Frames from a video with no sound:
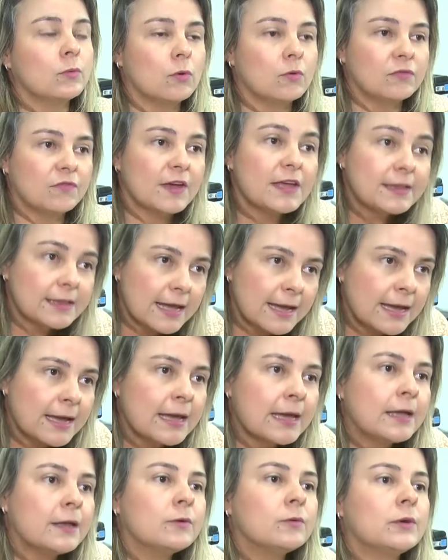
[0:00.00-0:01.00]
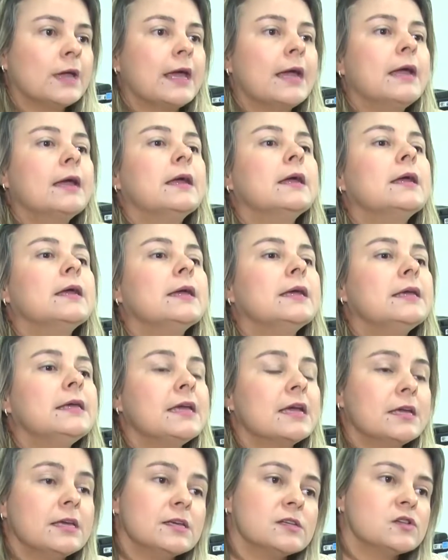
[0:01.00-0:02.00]
confeiteiro, né?
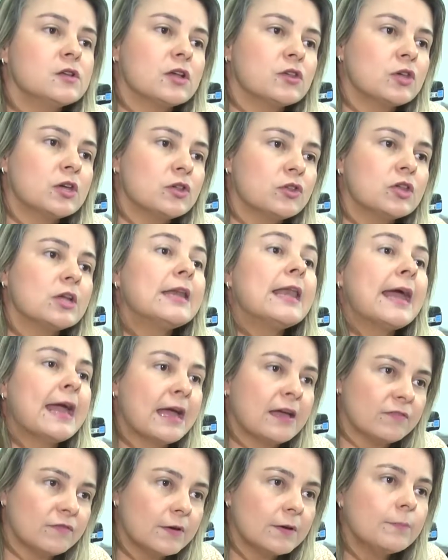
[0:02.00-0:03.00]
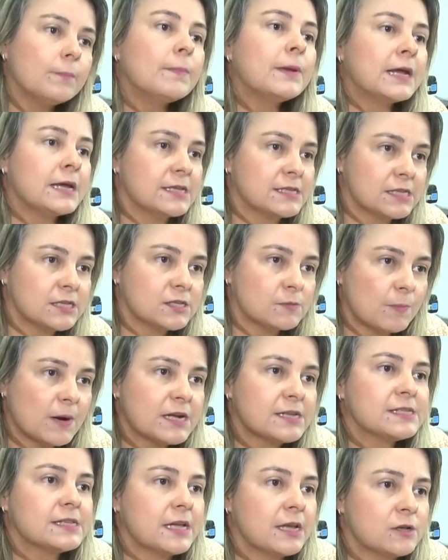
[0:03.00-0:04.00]
E é isso a gente leva para esses
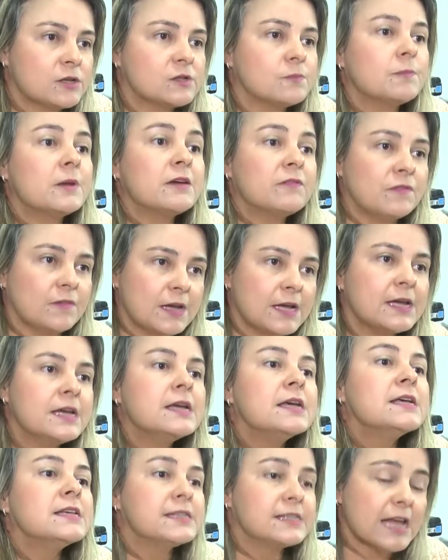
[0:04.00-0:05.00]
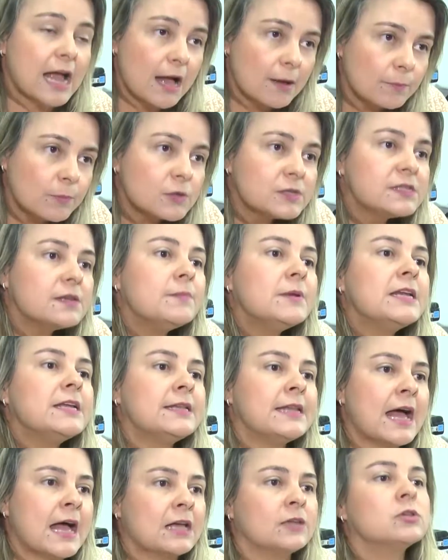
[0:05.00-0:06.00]
parceiros para ver se há
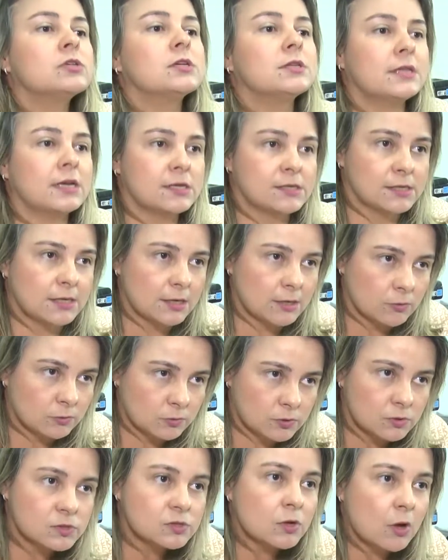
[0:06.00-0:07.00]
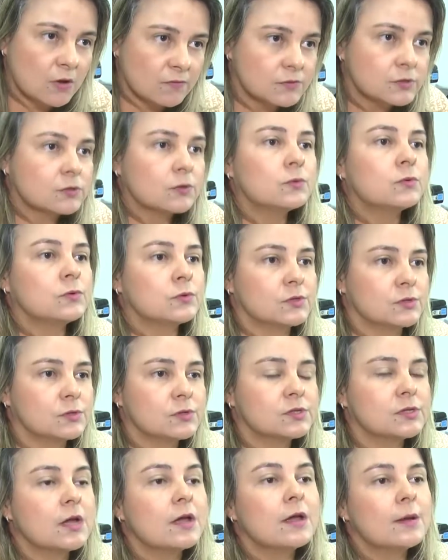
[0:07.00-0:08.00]
possibilidade de trazer outros novos
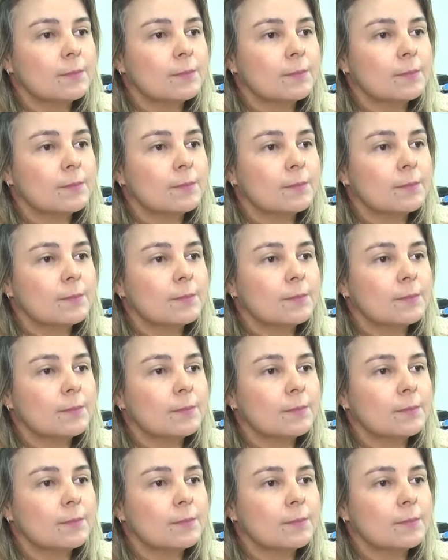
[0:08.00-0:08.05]
cursos